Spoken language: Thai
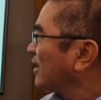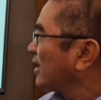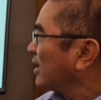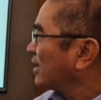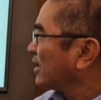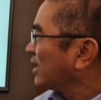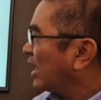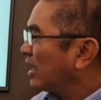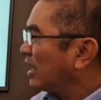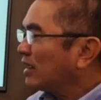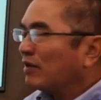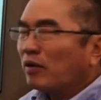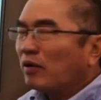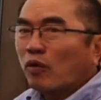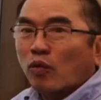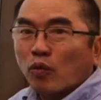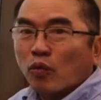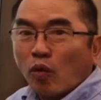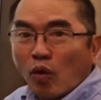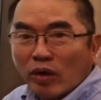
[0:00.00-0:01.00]
ใน
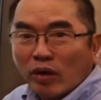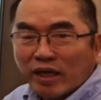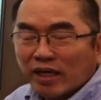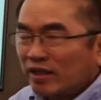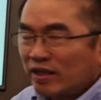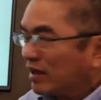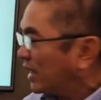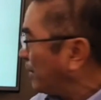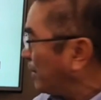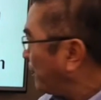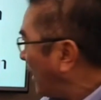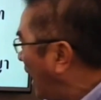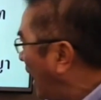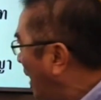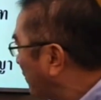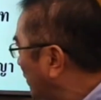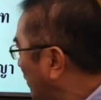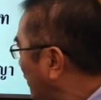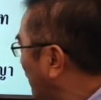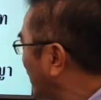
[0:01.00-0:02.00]
วงเงิน
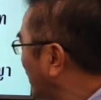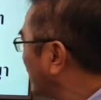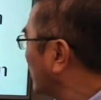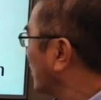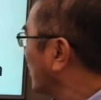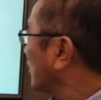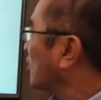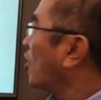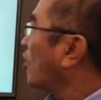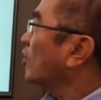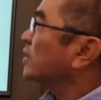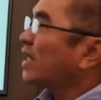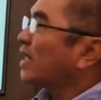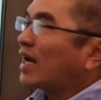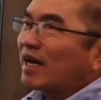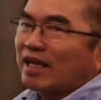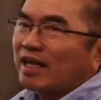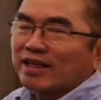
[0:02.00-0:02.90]
15%ของแต่ละ